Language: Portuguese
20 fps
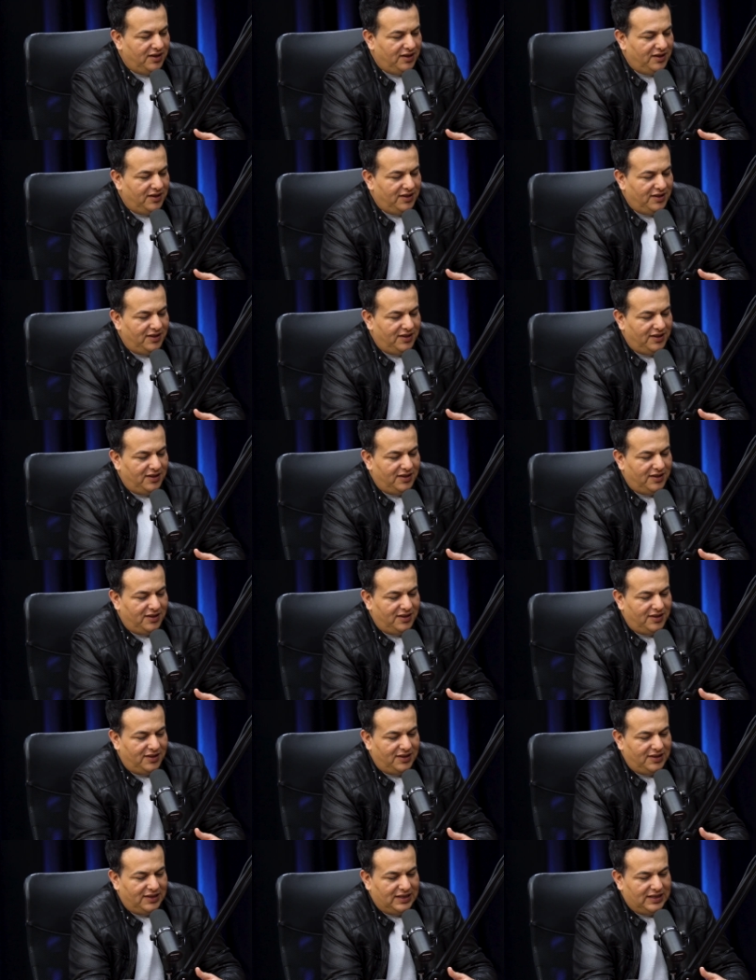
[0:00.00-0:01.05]

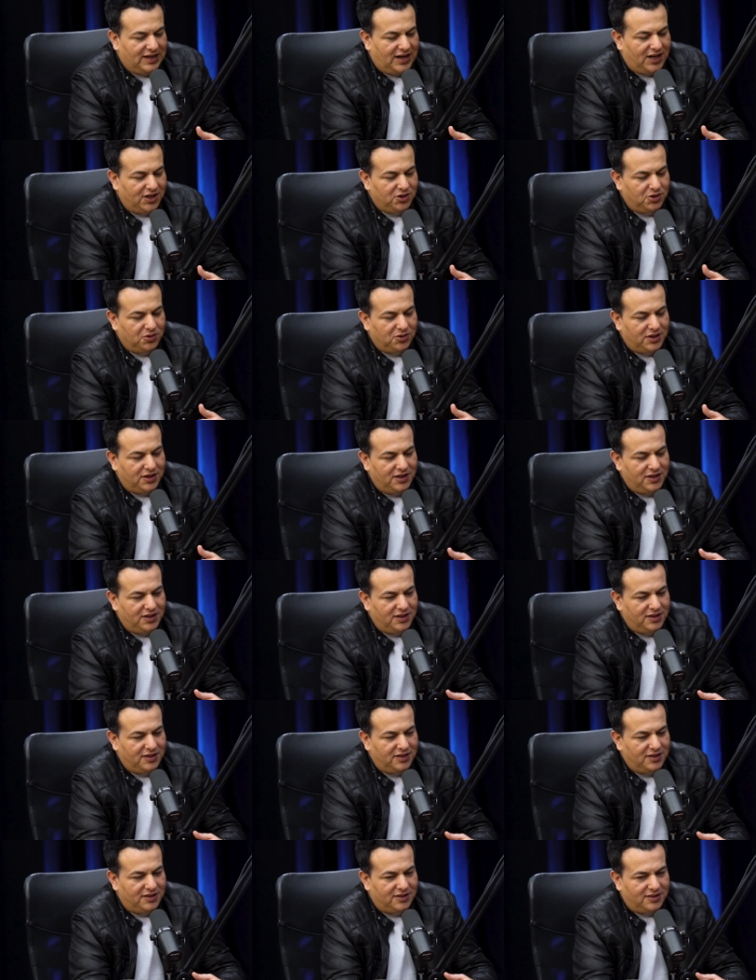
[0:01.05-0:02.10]
E acho
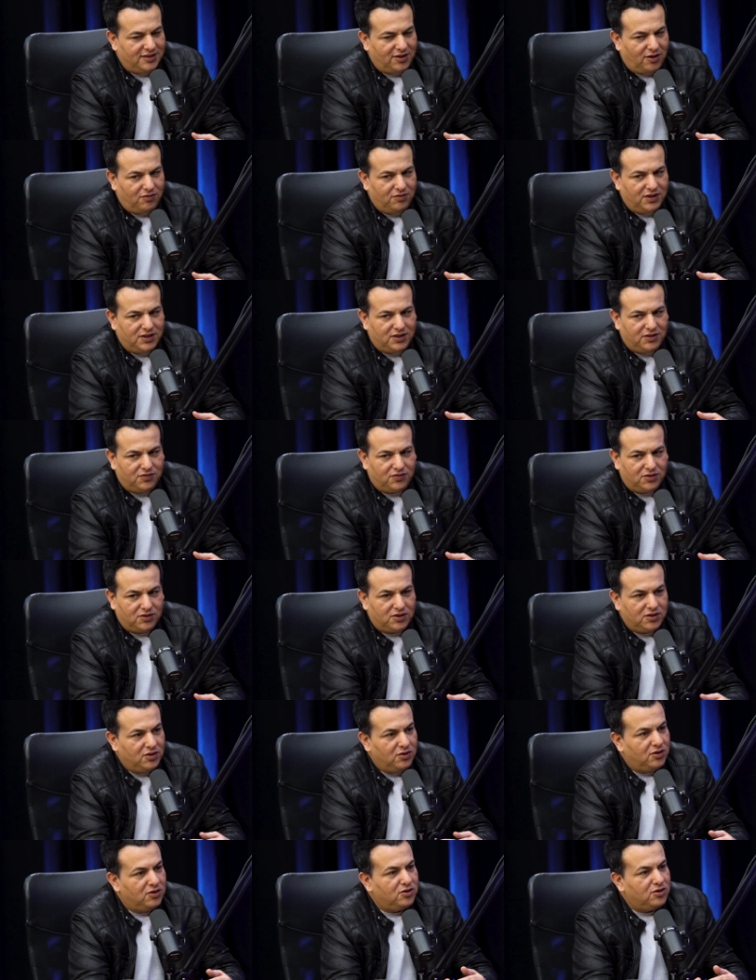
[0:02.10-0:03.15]
que talvez se
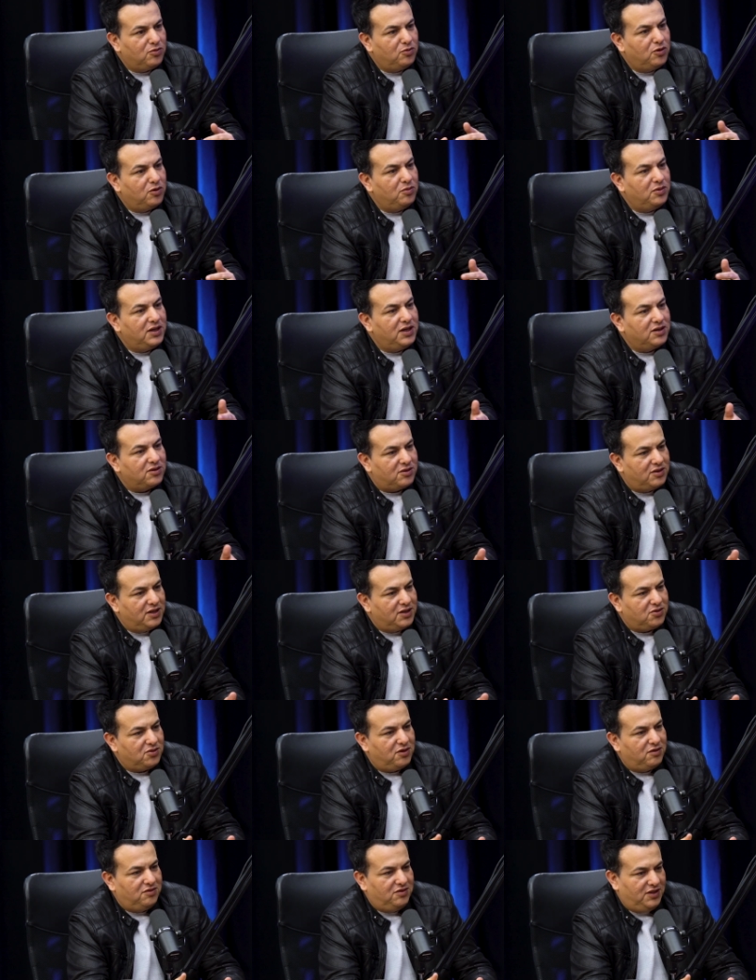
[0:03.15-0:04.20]
fosse em outro momento da
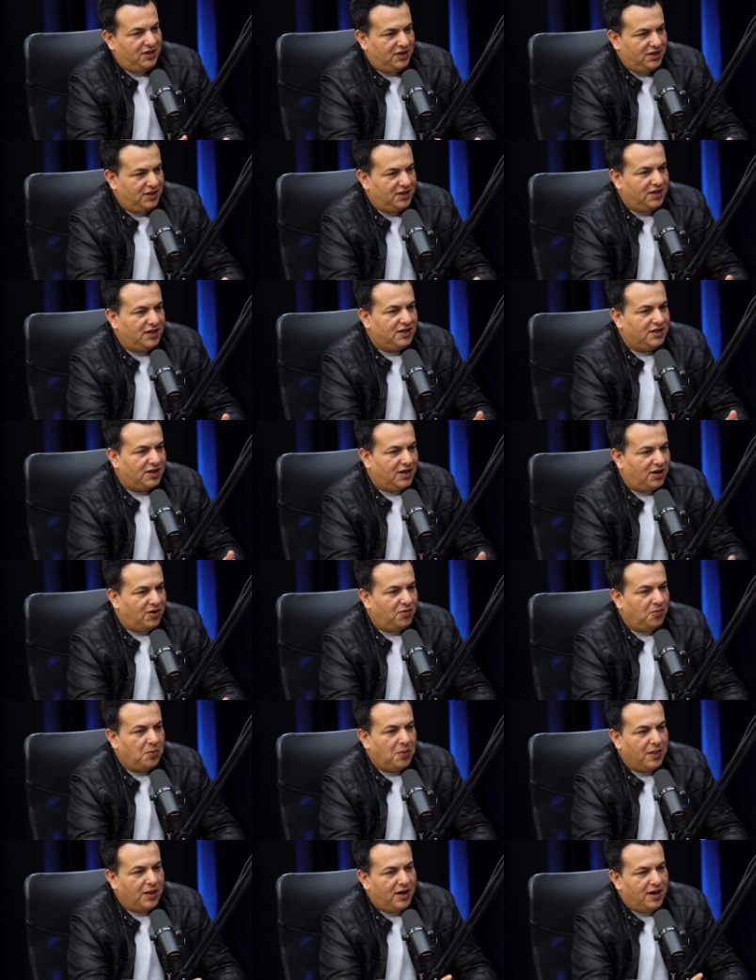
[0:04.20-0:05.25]
sua vida e
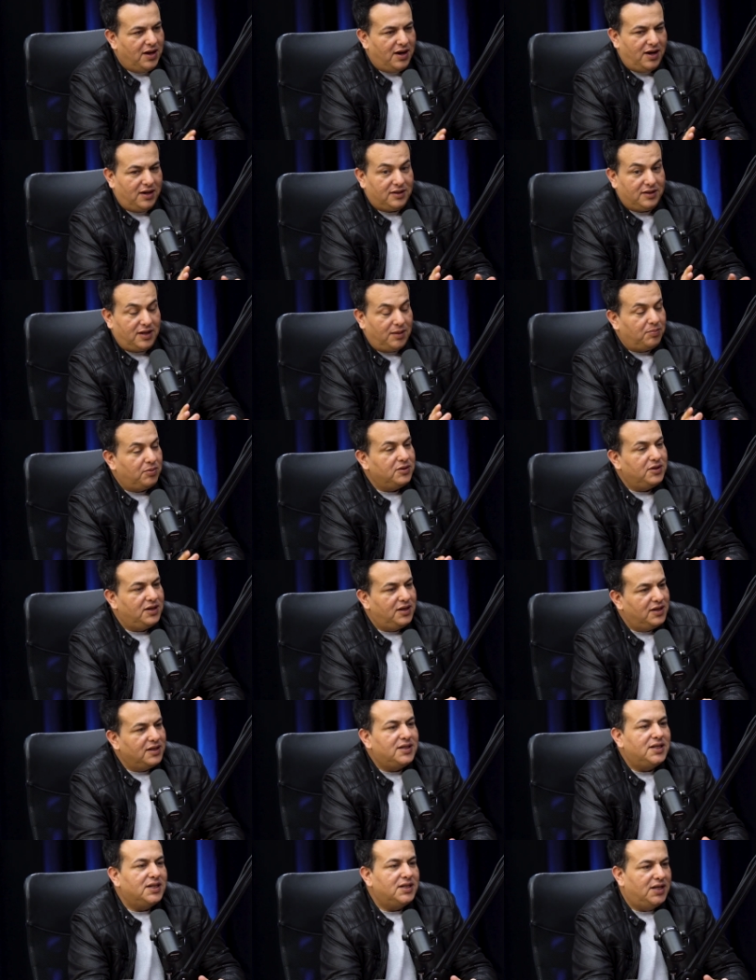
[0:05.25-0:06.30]
tal, até
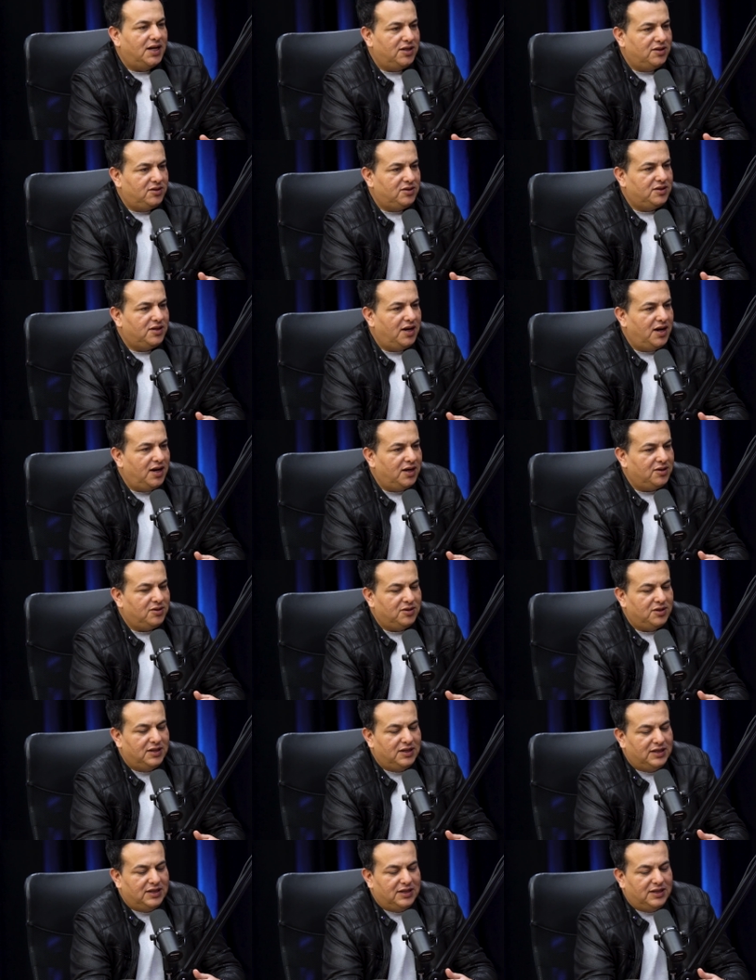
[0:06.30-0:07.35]
poderia ter dado certo.
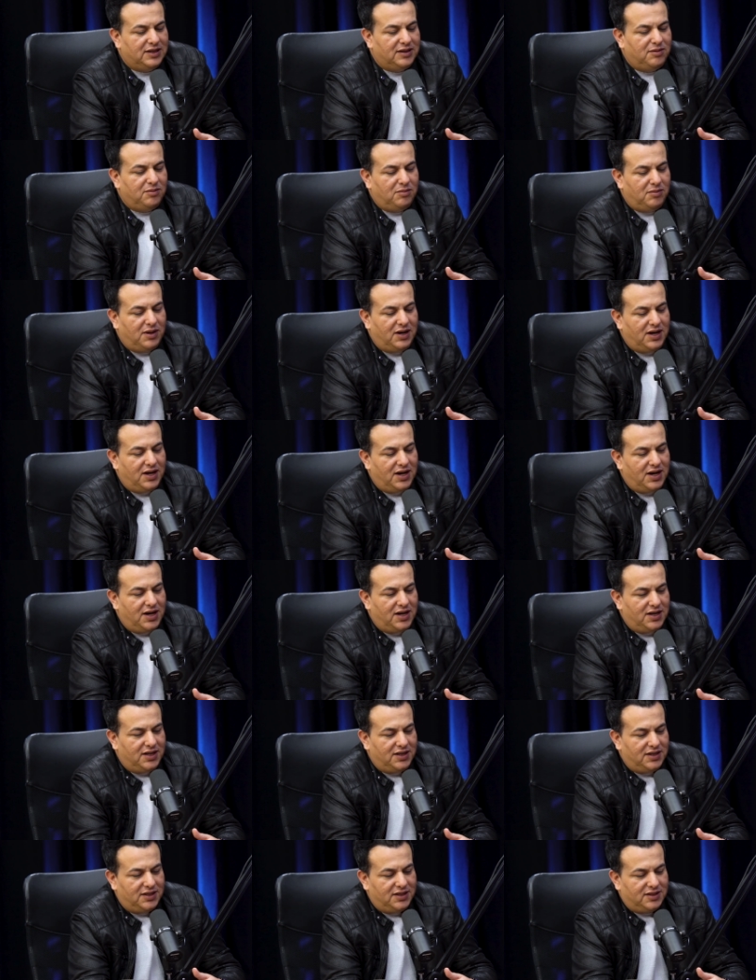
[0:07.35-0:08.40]
Sim.
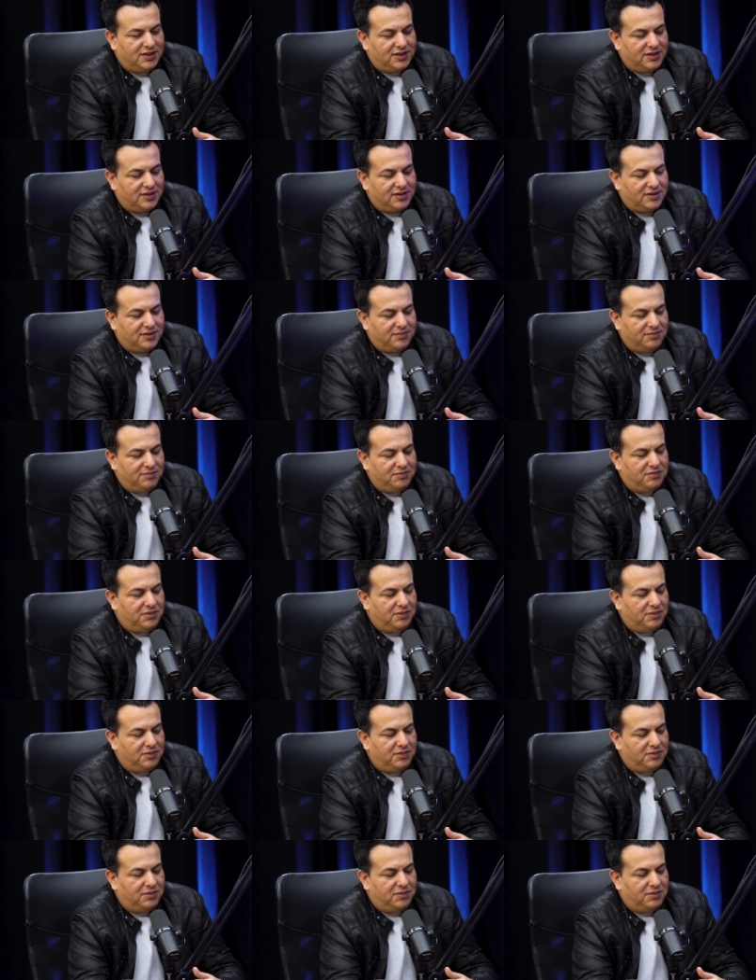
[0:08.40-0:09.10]
Mas